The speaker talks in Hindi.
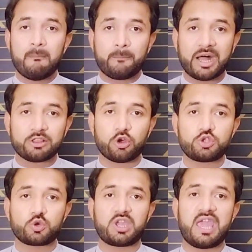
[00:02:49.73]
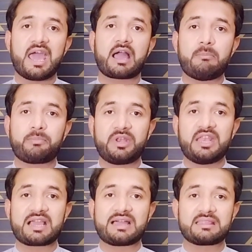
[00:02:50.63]
बंद हो चुकी है कंपनी
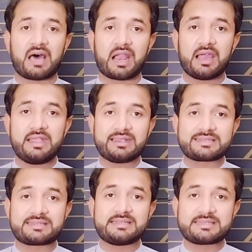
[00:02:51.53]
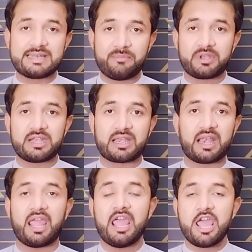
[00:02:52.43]
ने गंदारा इंडस्ट्रीज लिमिटेड
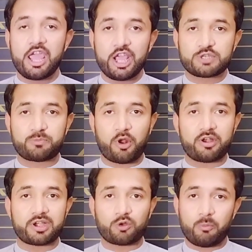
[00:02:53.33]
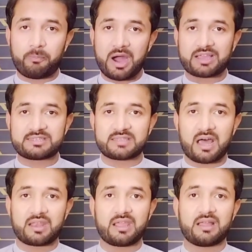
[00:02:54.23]
ने इस प्रोडक्ट को
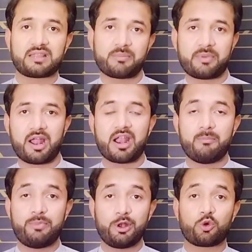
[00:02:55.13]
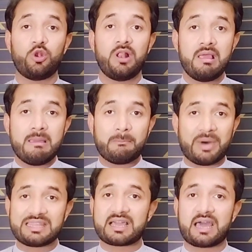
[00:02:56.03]
पाकिस्तान के अंदर बनाना बिल्कुल
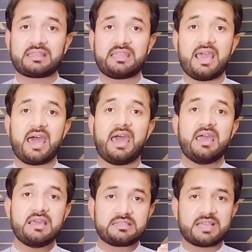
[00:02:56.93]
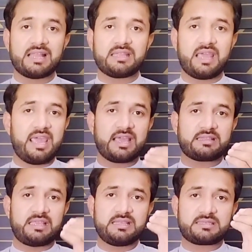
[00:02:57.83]
बंद कर दिया है चंद एक
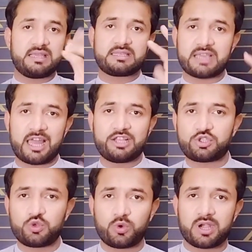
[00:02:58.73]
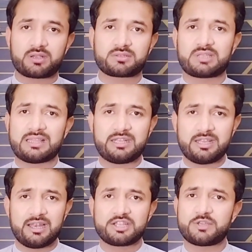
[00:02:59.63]
तीस या चालीस यूनिट चंद
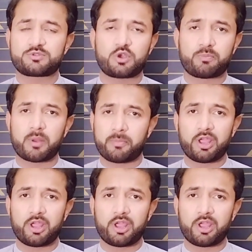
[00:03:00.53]
डीलरशिप्स के ऊपर परे